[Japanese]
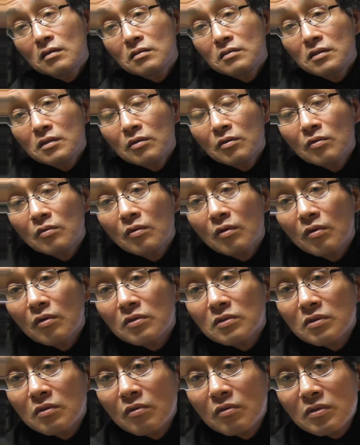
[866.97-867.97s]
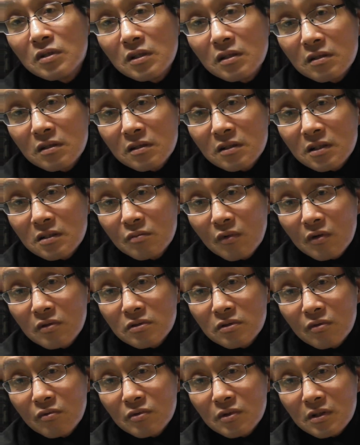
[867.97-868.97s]
日光商人、日
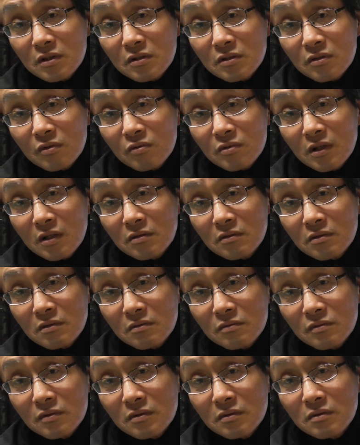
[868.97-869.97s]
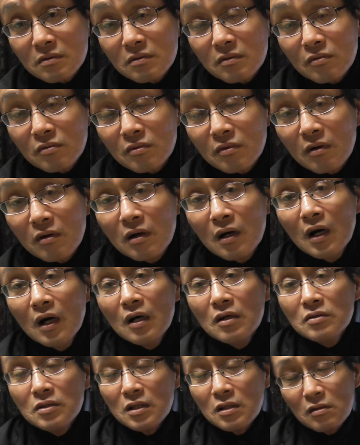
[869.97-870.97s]
目商人、商っていう、この
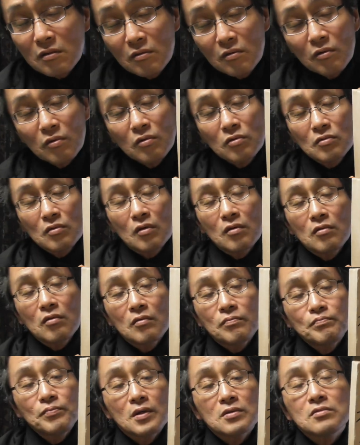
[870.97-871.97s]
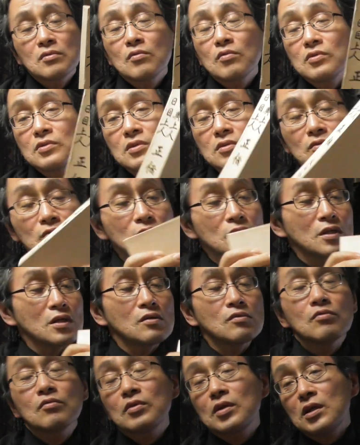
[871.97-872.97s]
日光の650本
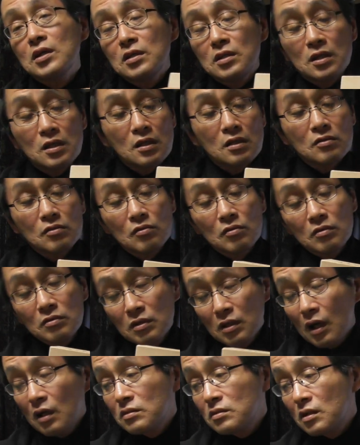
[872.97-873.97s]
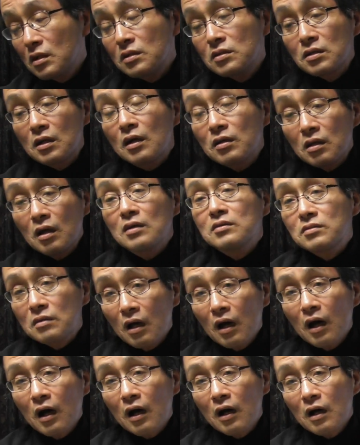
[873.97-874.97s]
期の時に、その大杉寺が出し
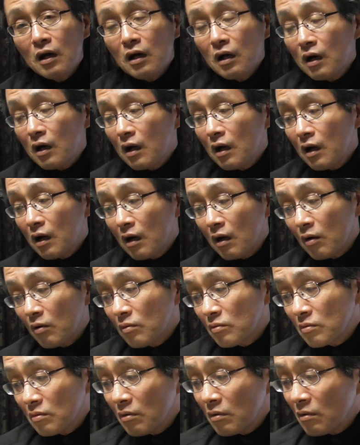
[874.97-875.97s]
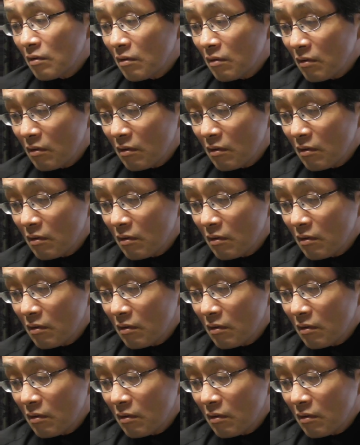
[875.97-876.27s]
た、あその